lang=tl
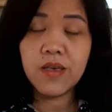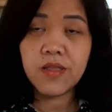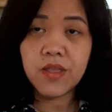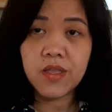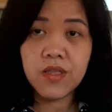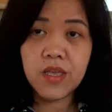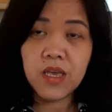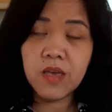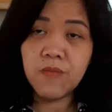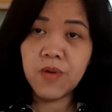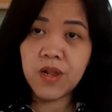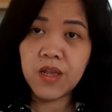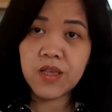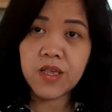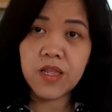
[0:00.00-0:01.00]
hindi
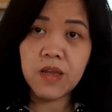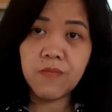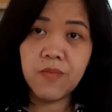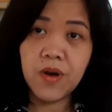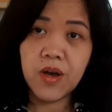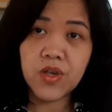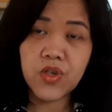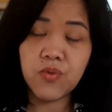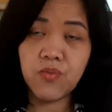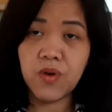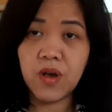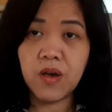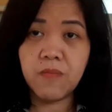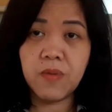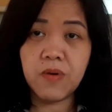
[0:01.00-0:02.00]
na nasa labas, sa
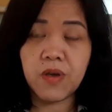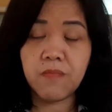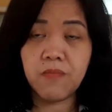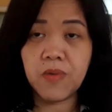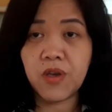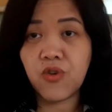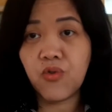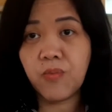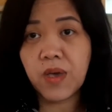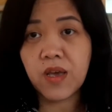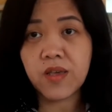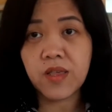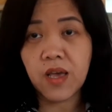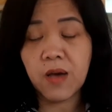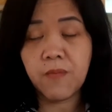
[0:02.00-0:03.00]
mga may, kung may
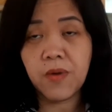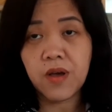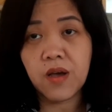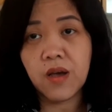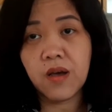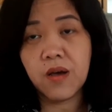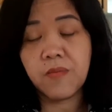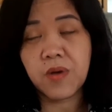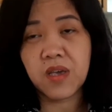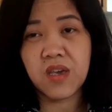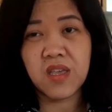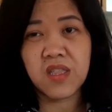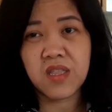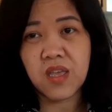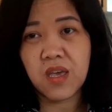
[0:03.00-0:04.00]
kasama ka,
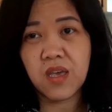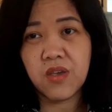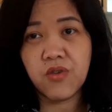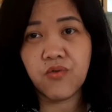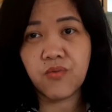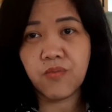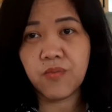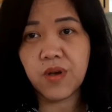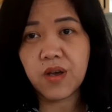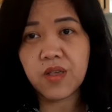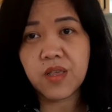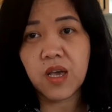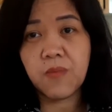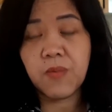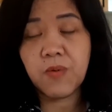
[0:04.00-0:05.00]
maghintay yung
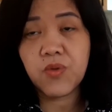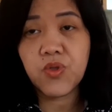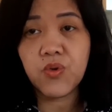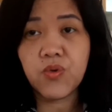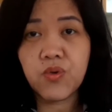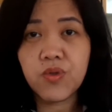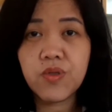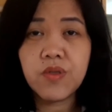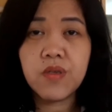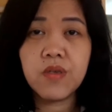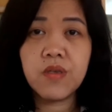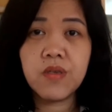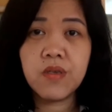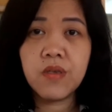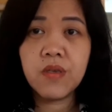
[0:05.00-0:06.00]
kasama mo doon.
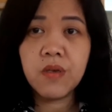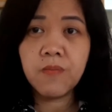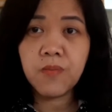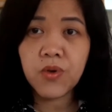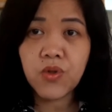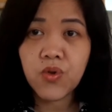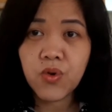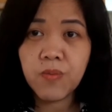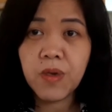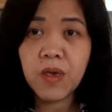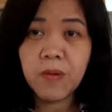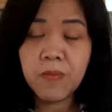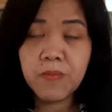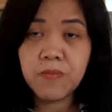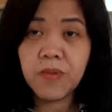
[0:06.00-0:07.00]
Pero kung
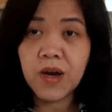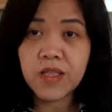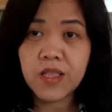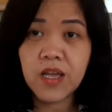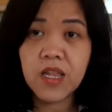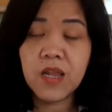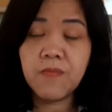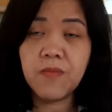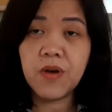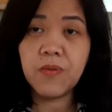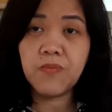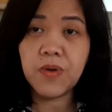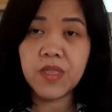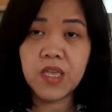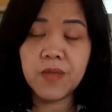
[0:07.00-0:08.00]
may bata naman,
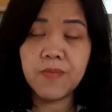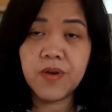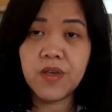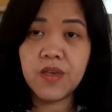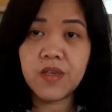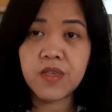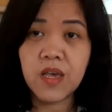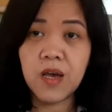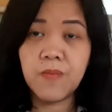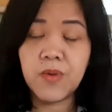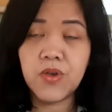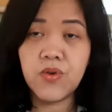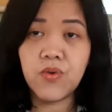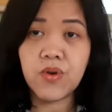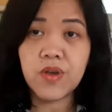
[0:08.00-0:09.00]
pwede naman isama
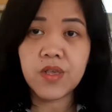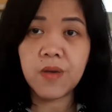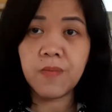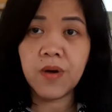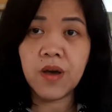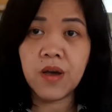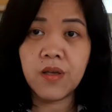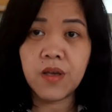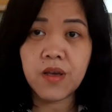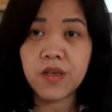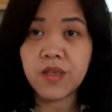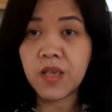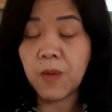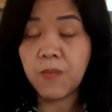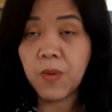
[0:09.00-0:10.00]
yung kasama,
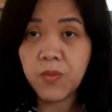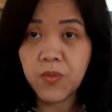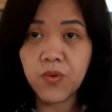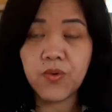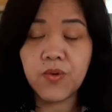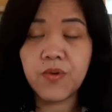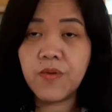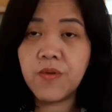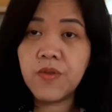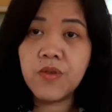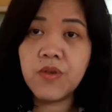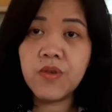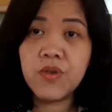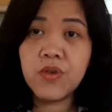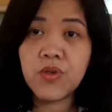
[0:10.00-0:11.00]
kasama mo.
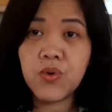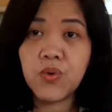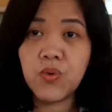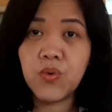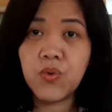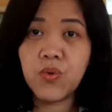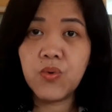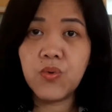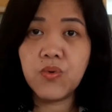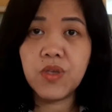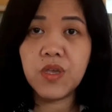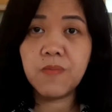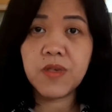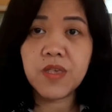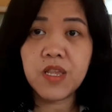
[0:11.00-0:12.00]
So, hindi
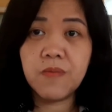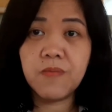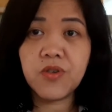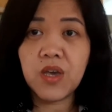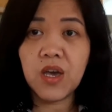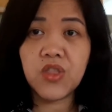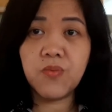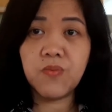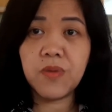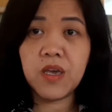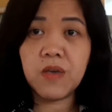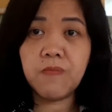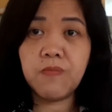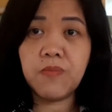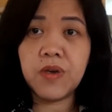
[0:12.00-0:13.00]
naman sila masyadong
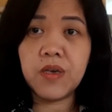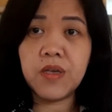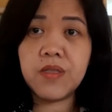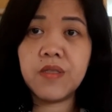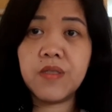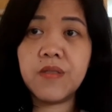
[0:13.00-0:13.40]
mahigpit.